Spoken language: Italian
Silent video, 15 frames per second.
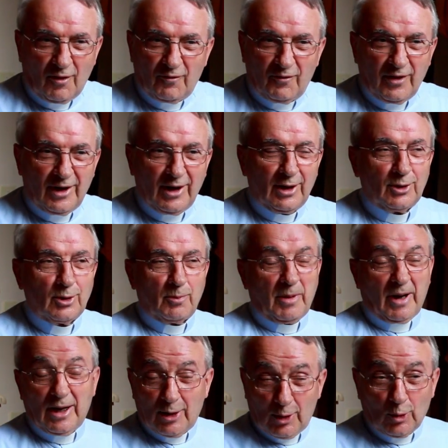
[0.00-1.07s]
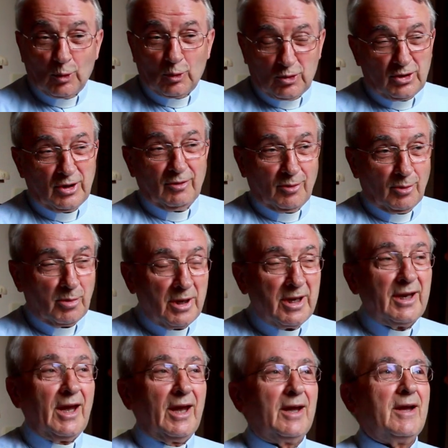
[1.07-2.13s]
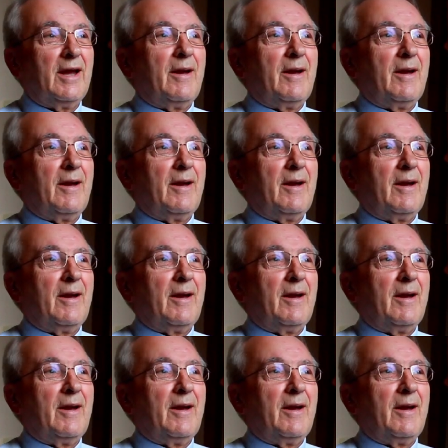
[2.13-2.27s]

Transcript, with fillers: avvenendo, per li conoscevo bene.